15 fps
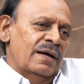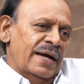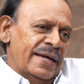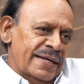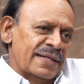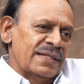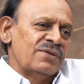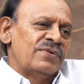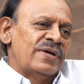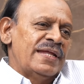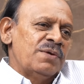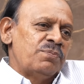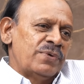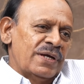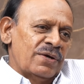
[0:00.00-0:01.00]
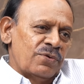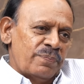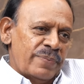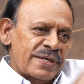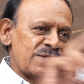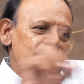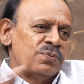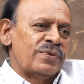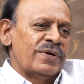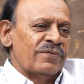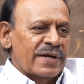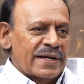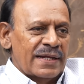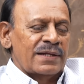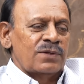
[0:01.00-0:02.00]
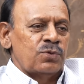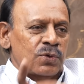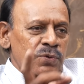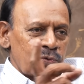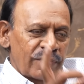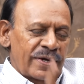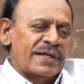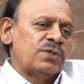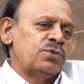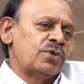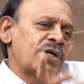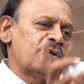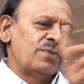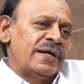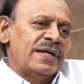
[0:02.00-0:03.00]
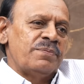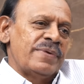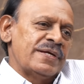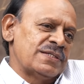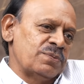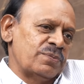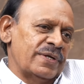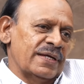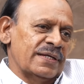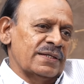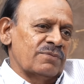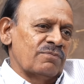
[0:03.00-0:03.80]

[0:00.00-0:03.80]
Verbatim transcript: அங்கேருந்து வெளியே போய் அவங்க பேச முடியும் வேறு வேறு தொடர்புகளையும் பேச முடியாது